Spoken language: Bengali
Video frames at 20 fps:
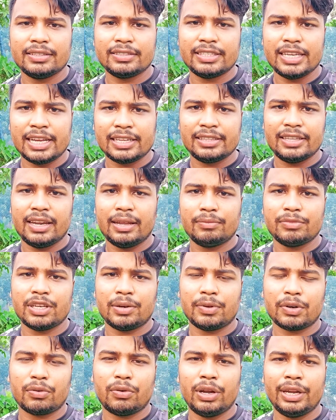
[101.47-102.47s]
চেক দিলাম যে
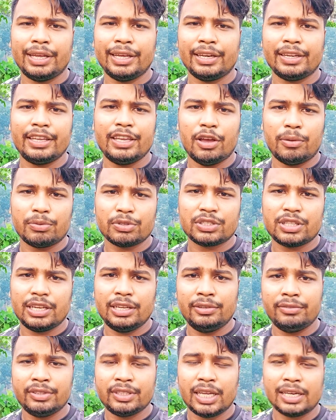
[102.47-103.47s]
আমার কলিংয়ের কী অবস্থা
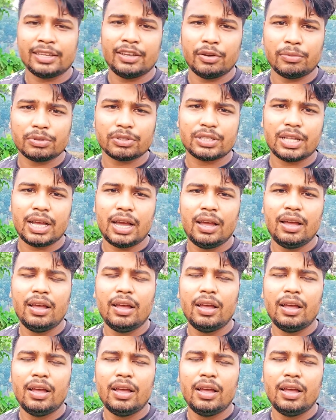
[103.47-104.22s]
ই ভিসার কী অবস্থা